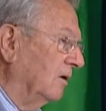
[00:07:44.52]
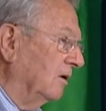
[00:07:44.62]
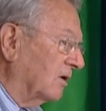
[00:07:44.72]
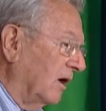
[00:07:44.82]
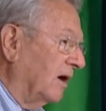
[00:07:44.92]

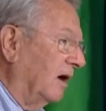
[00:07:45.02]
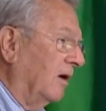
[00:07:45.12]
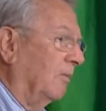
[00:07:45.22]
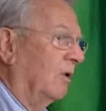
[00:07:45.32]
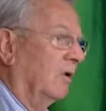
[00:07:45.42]
très
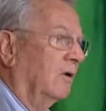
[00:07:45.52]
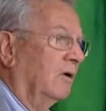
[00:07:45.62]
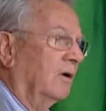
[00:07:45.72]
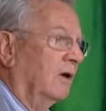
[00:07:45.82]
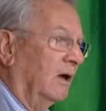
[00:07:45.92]
clairement
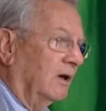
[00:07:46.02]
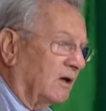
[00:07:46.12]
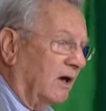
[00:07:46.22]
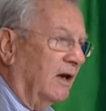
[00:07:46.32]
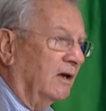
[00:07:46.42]
et
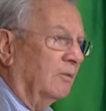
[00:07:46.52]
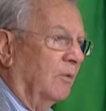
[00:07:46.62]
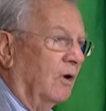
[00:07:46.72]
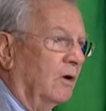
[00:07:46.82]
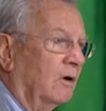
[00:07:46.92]
très
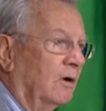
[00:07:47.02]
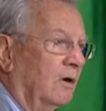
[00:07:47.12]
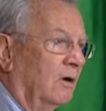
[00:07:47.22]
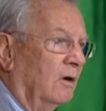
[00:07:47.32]
nettement